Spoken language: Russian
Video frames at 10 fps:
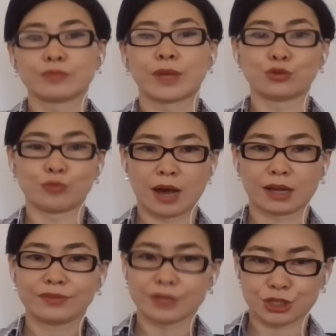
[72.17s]

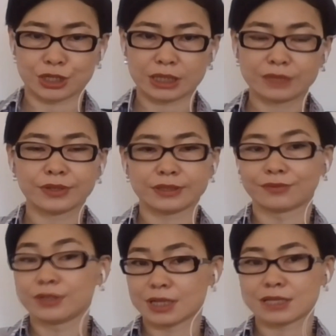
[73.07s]
Мадумаров, Ташиев, это
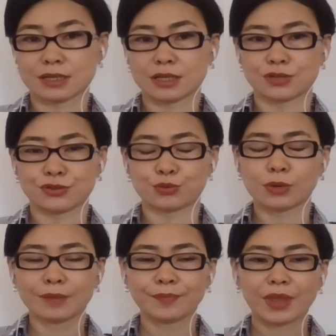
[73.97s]
выходцы из юга.